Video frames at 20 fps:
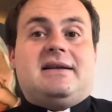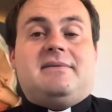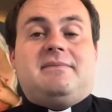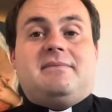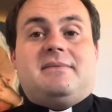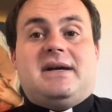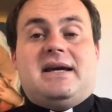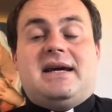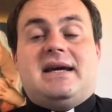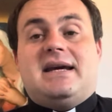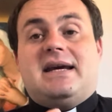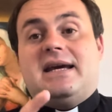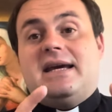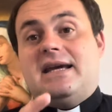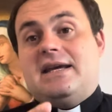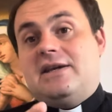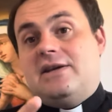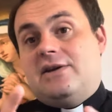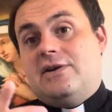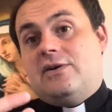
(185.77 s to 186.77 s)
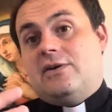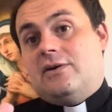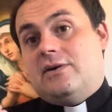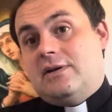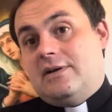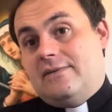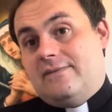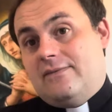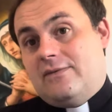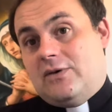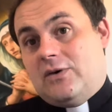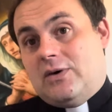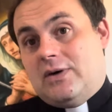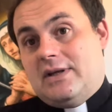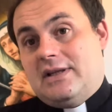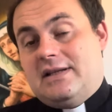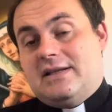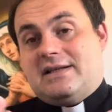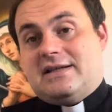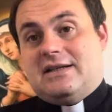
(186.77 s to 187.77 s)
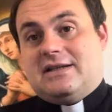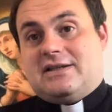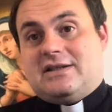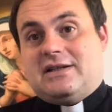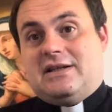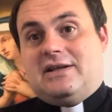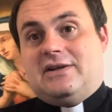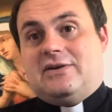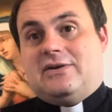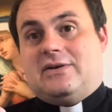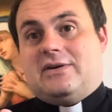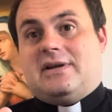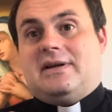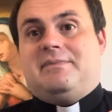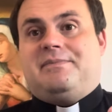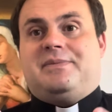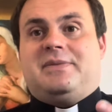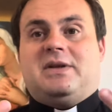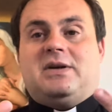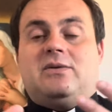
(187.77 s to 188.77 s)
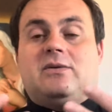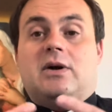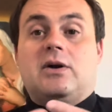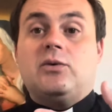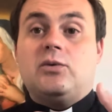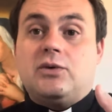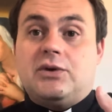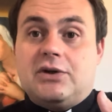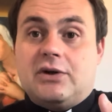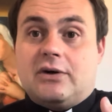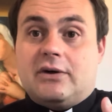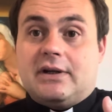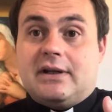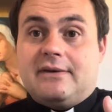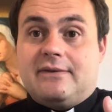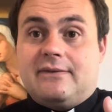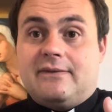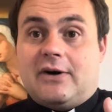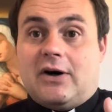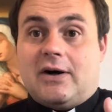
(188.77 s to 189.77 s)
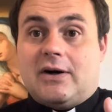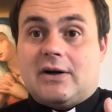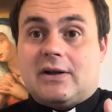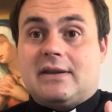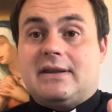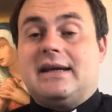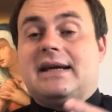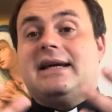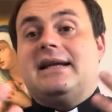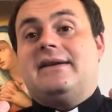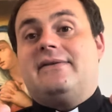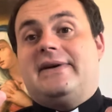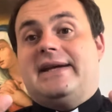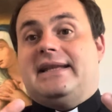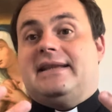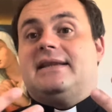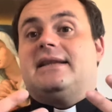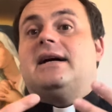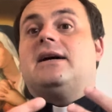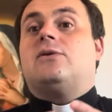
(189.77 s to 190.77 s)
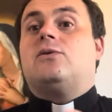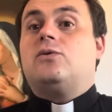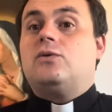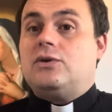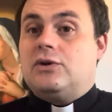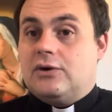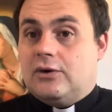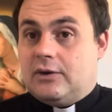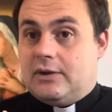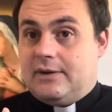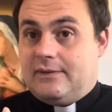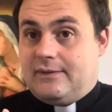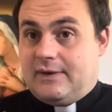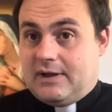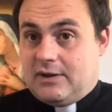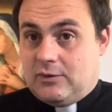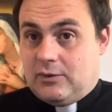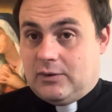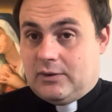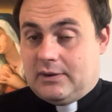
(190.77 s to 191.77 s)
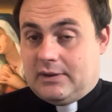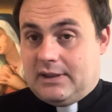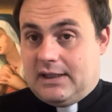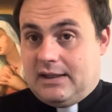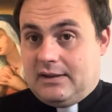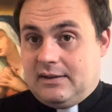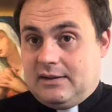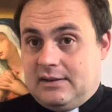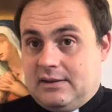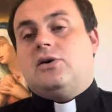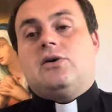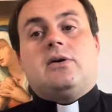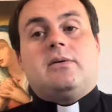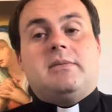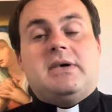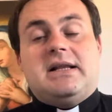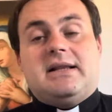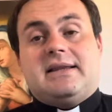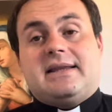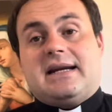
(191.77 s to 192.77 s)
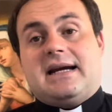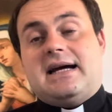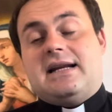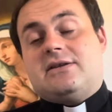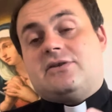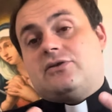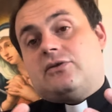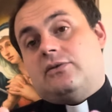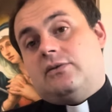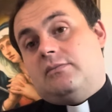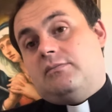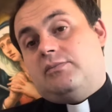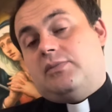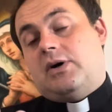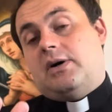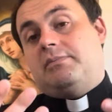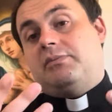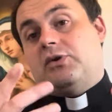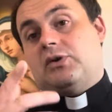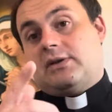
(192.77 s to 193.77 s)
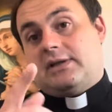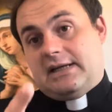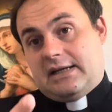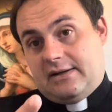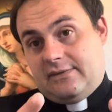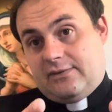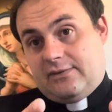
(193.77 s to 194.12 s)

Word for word: in me e io in voi, dice il Signore, quell'unione forte che diventa unione feconda. Come il tralcio non può portare